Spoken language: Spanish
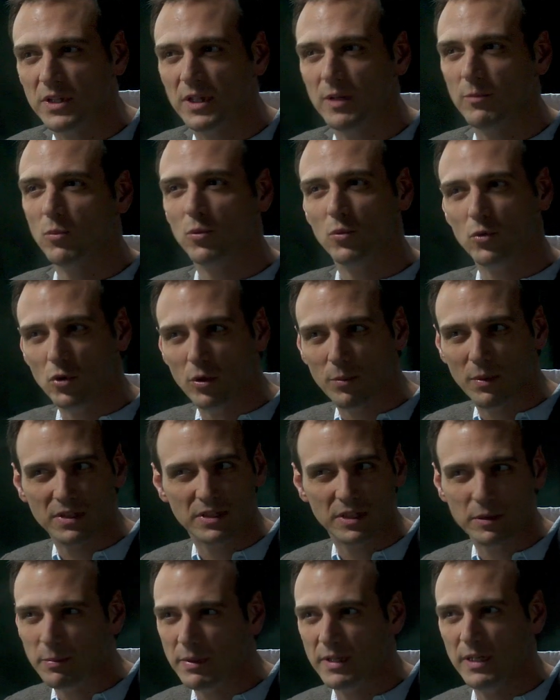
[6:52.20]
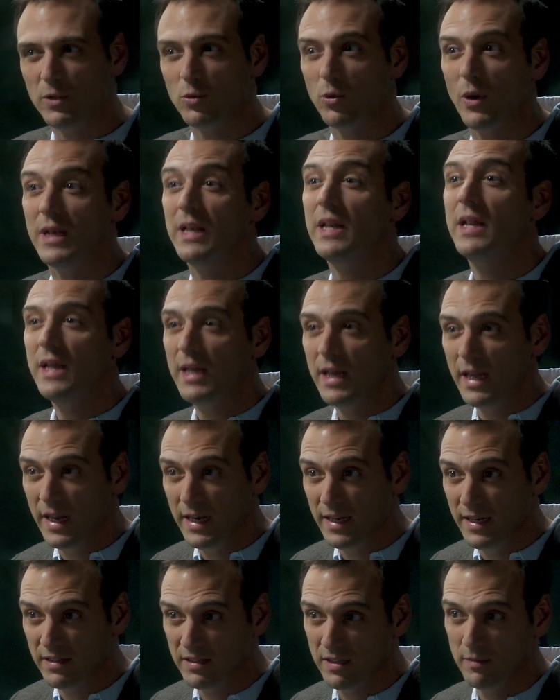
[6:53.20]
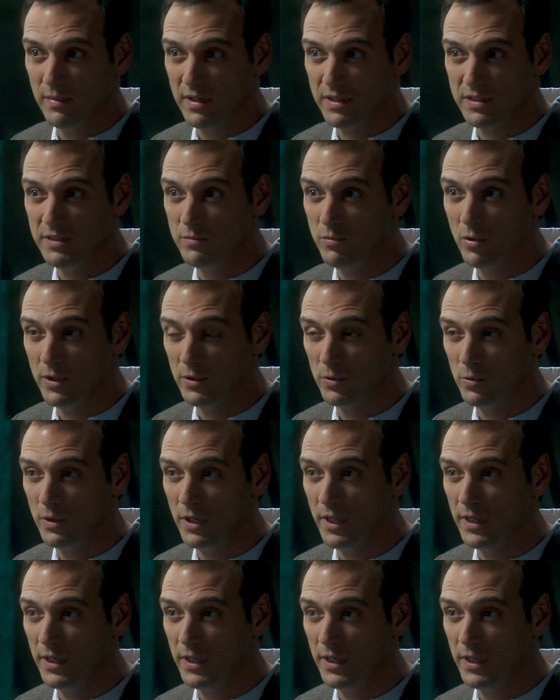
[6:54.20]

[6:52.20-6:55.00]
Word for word: este mundo más espiritual eh, en ese marxismo que tú